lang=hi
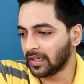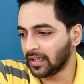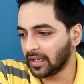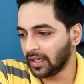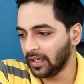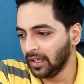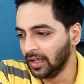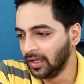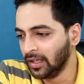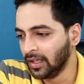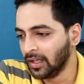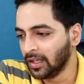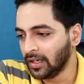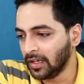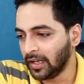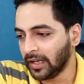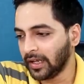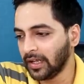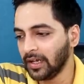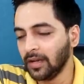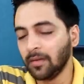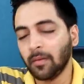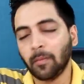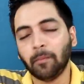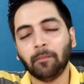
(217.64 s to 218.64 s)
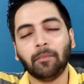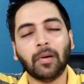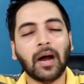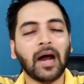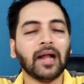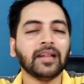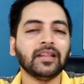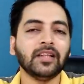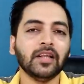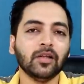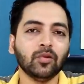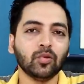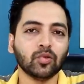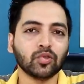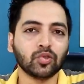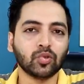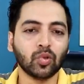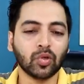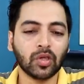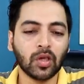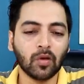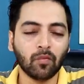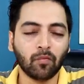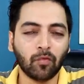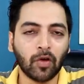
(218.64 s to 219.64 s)
करके लेकिन बात यह
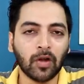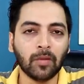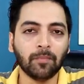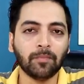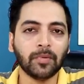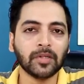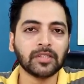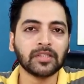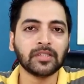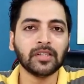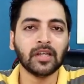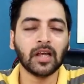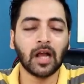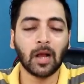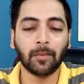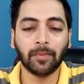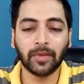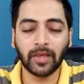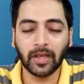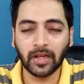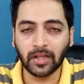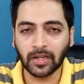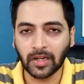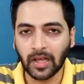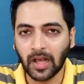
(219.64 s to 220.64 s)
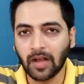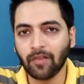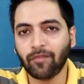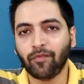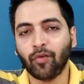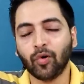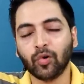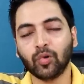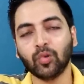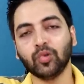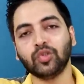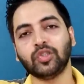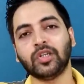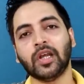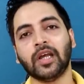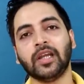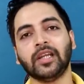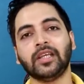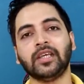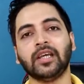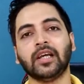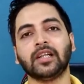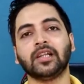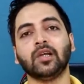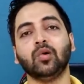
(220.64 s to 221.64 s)
दोस्तों की वन प्लस ने अभी एक नया फोटो
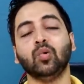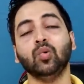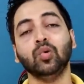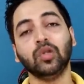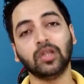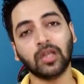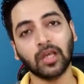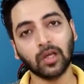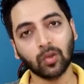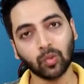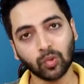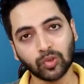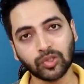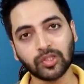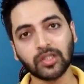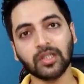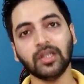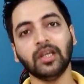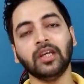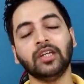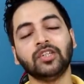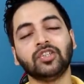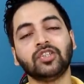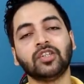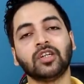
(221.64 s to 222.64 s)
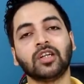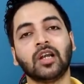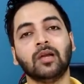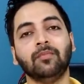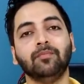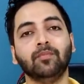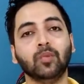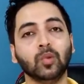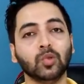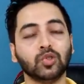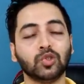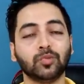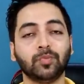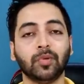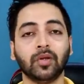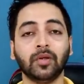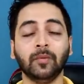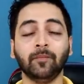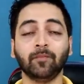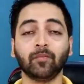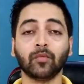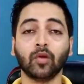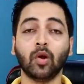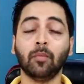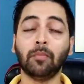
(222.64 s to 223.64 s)
शेयर किया था था उनकी उसी इंस्टाग्राम पोस्ट पर
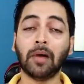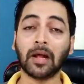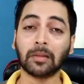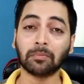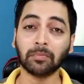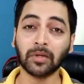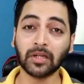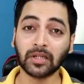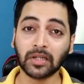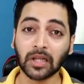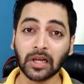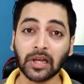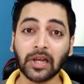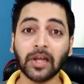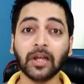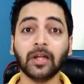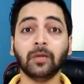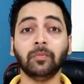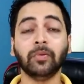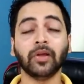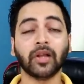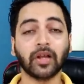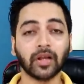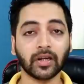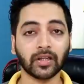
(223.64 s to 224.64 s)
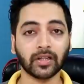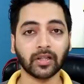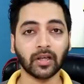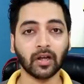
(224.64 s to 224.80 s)
और बाद में डिलीट भी कर